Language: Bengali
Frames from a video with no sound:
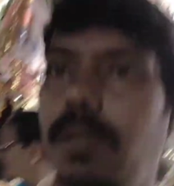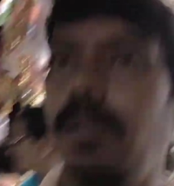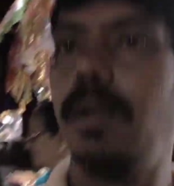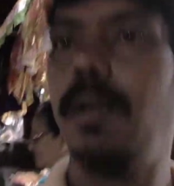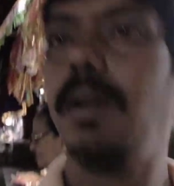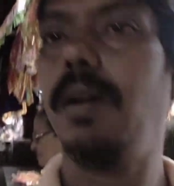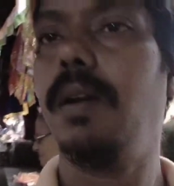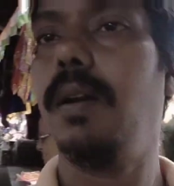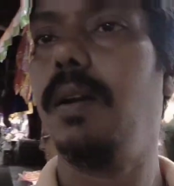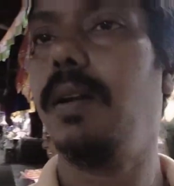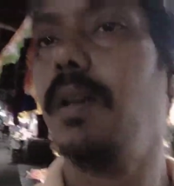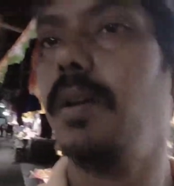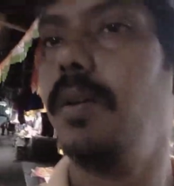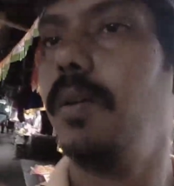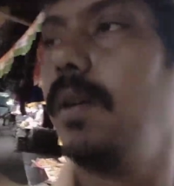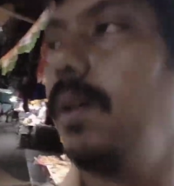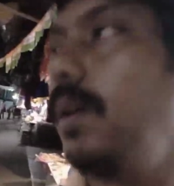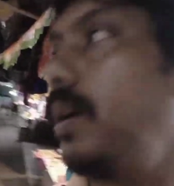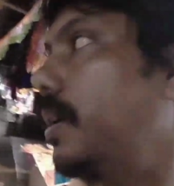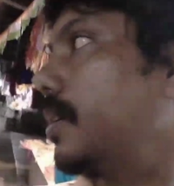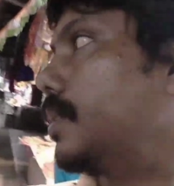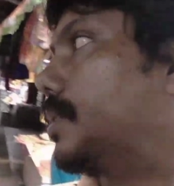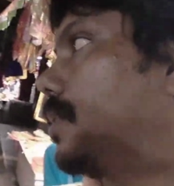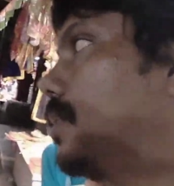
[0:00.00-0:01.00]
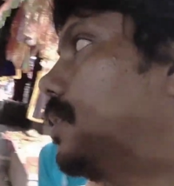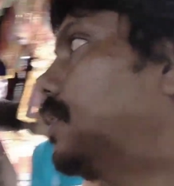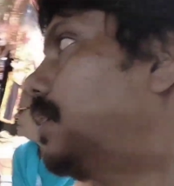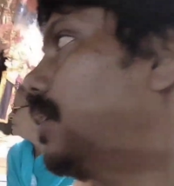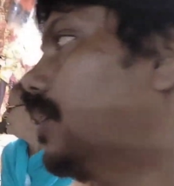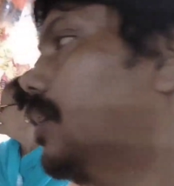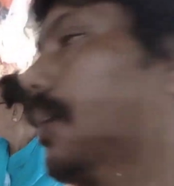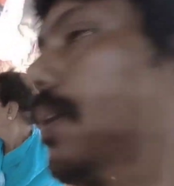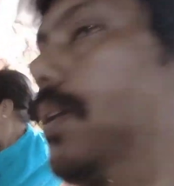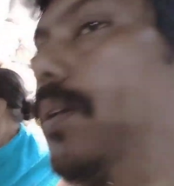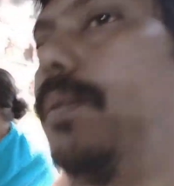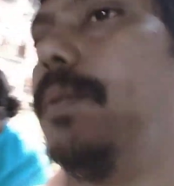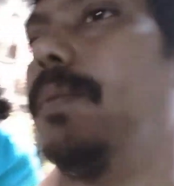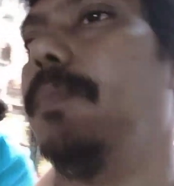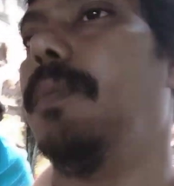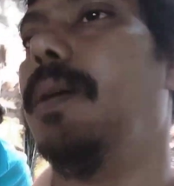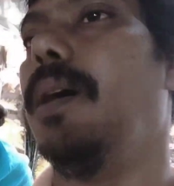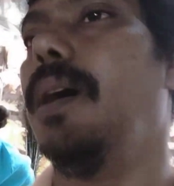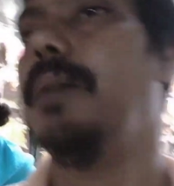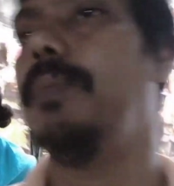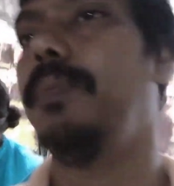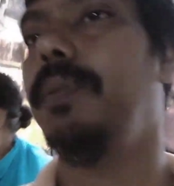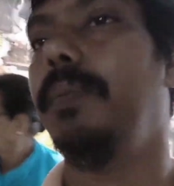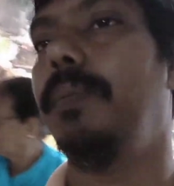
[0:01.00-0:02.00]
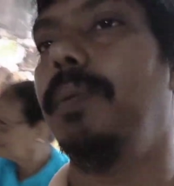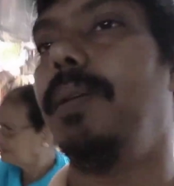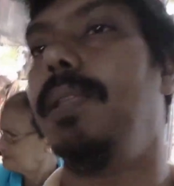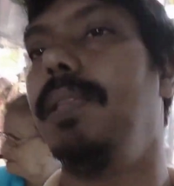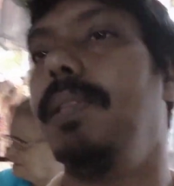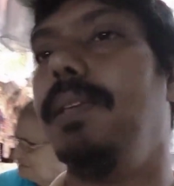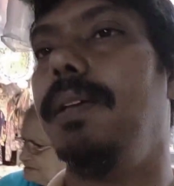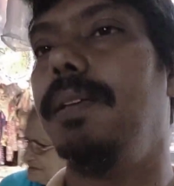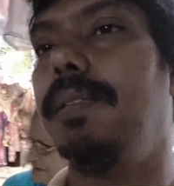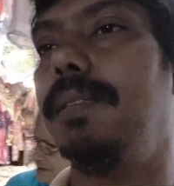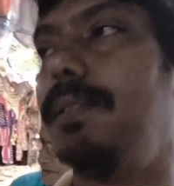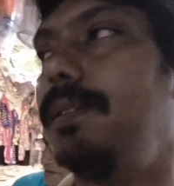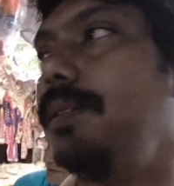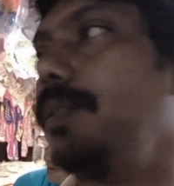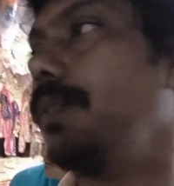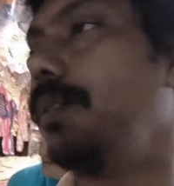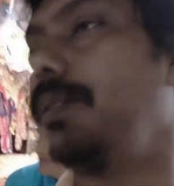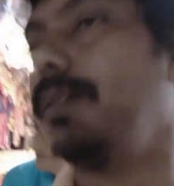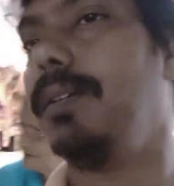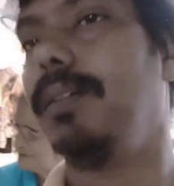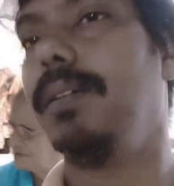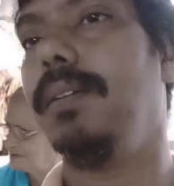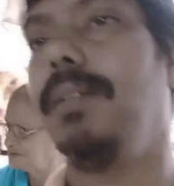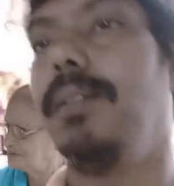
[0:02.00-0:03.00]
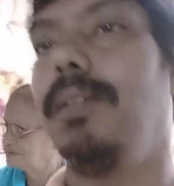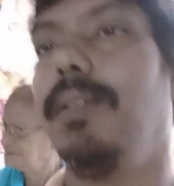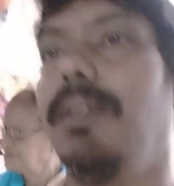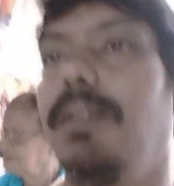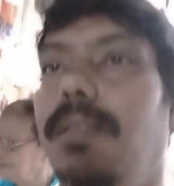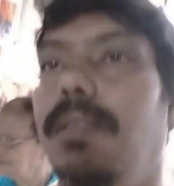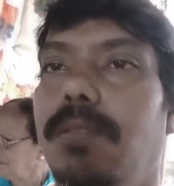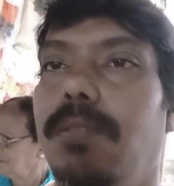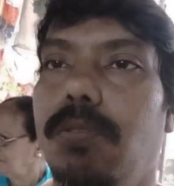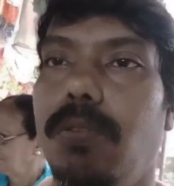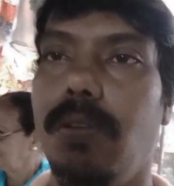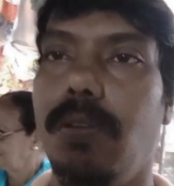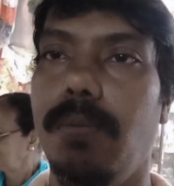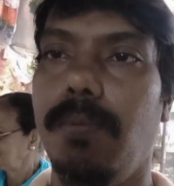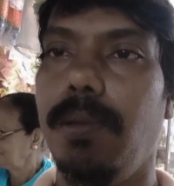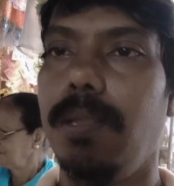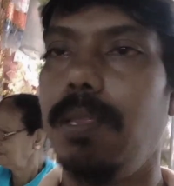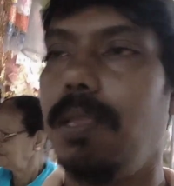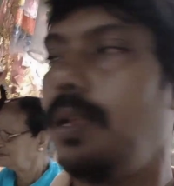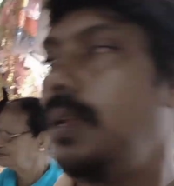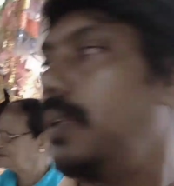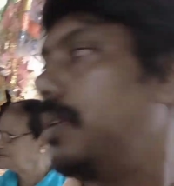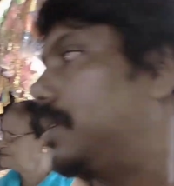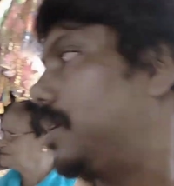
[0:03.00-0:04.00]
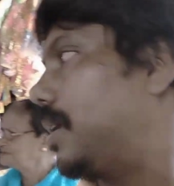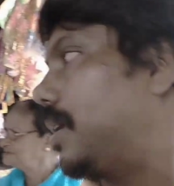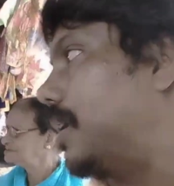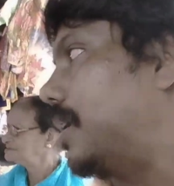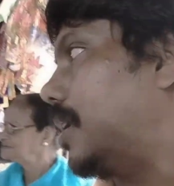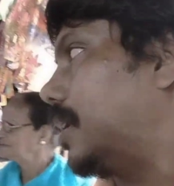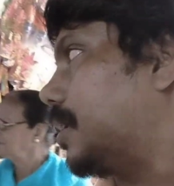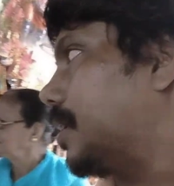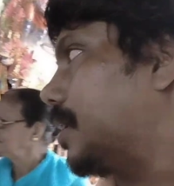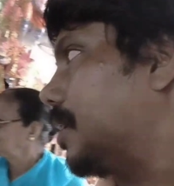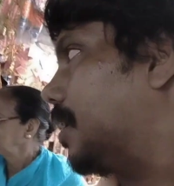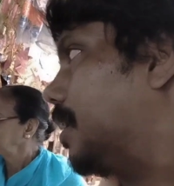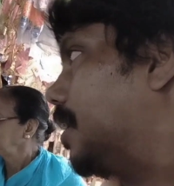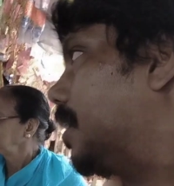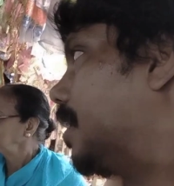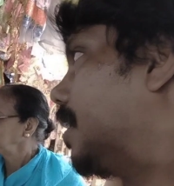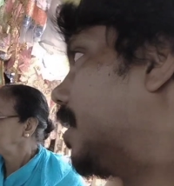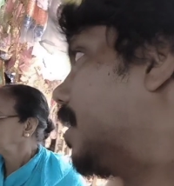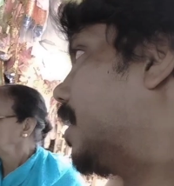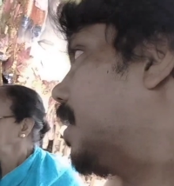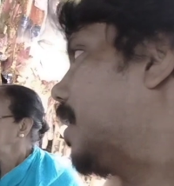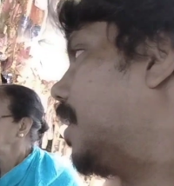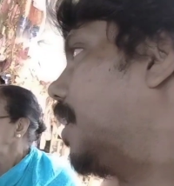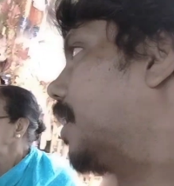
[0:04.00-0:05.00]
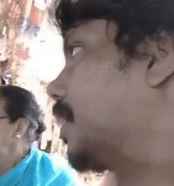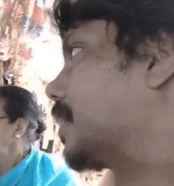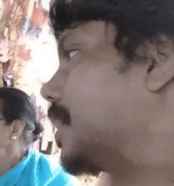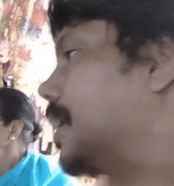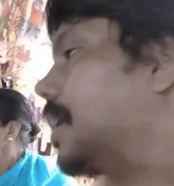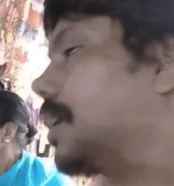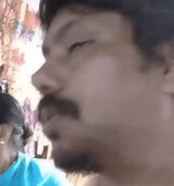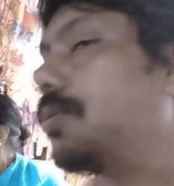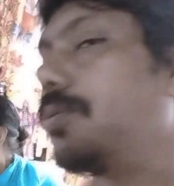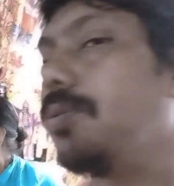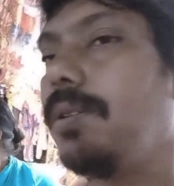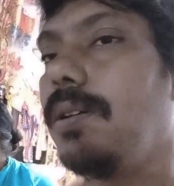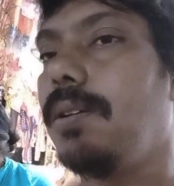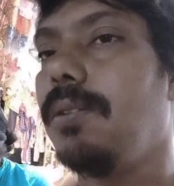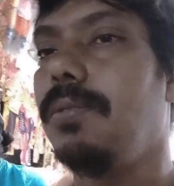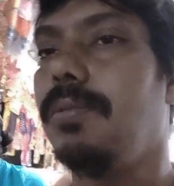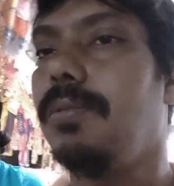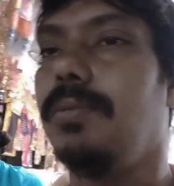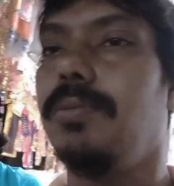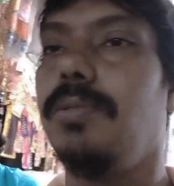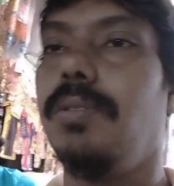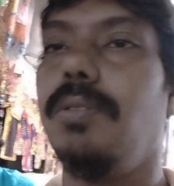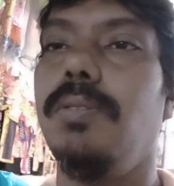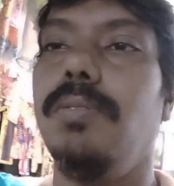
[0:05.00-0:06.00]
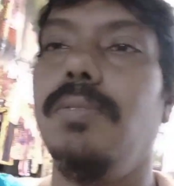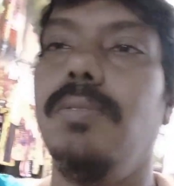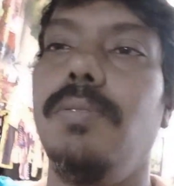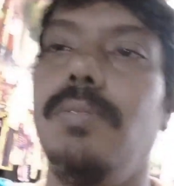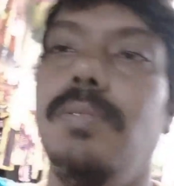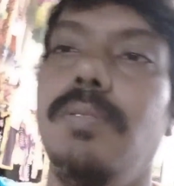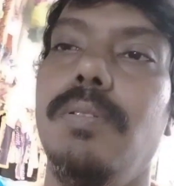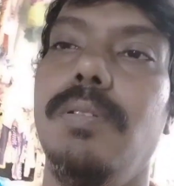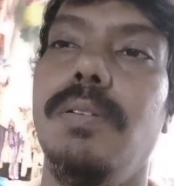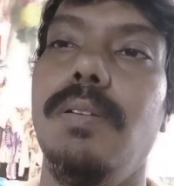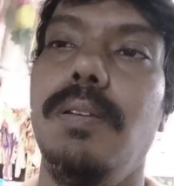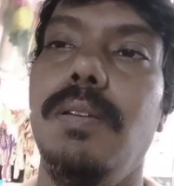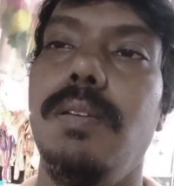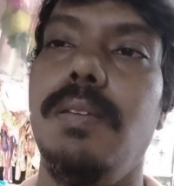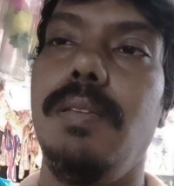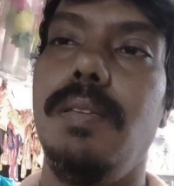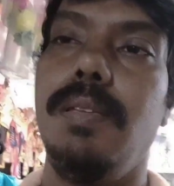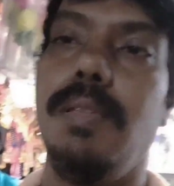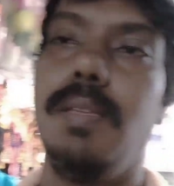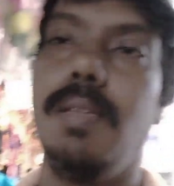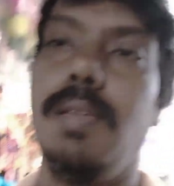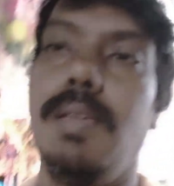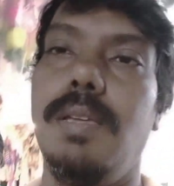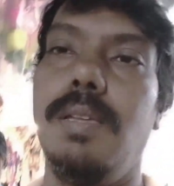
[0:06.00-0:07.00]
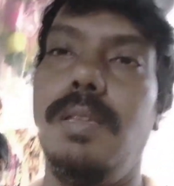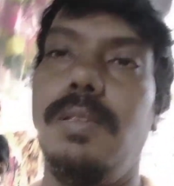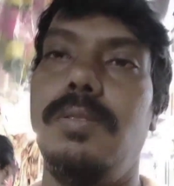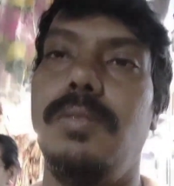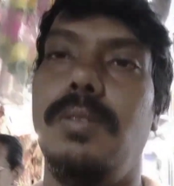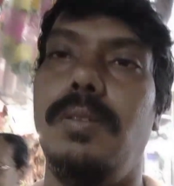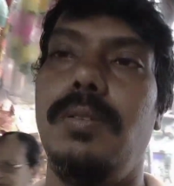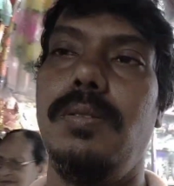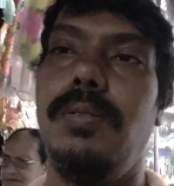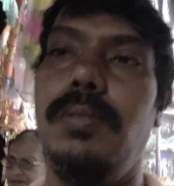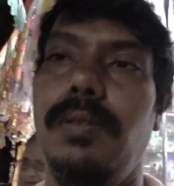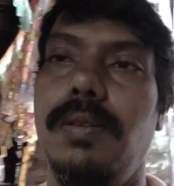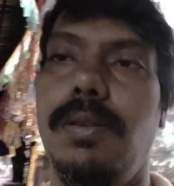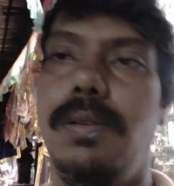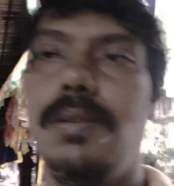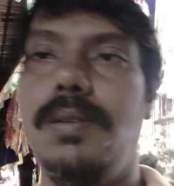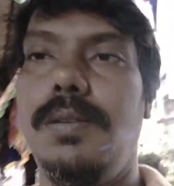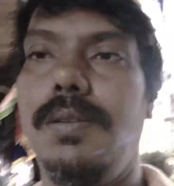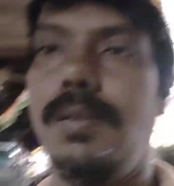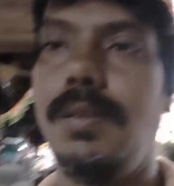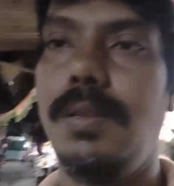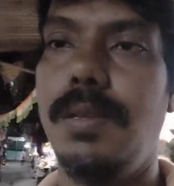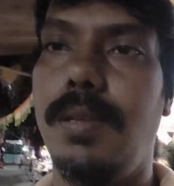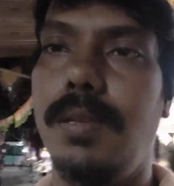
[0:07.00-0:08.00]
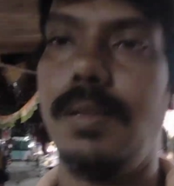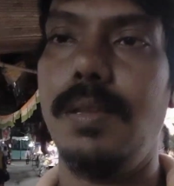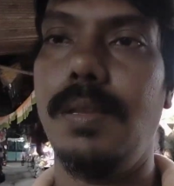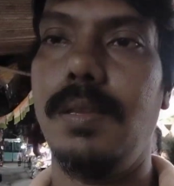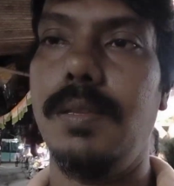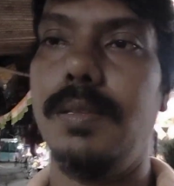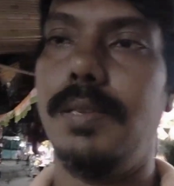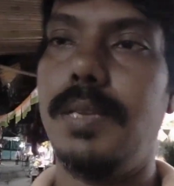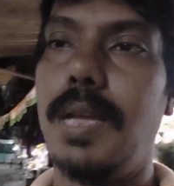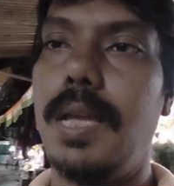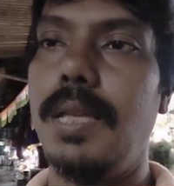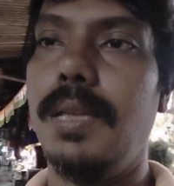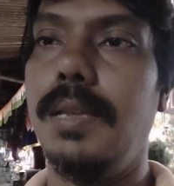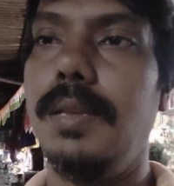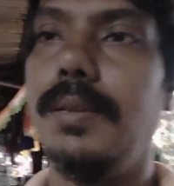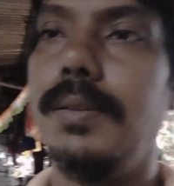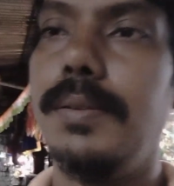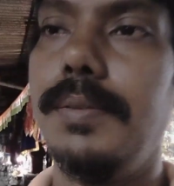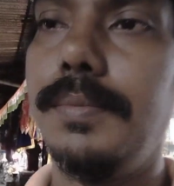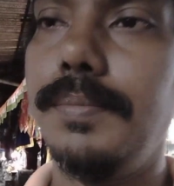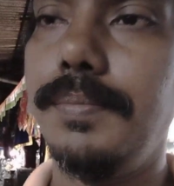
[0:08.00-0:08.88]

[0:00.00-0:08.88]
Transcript: কেনাকাটা হয়ে গেছে এবার মা আমি বেরিয়ে যাচ্ছি চলো মা তাহলে যা যাক আটকে যাচ্ছ কেন চলো এগিয়ে চলো যাই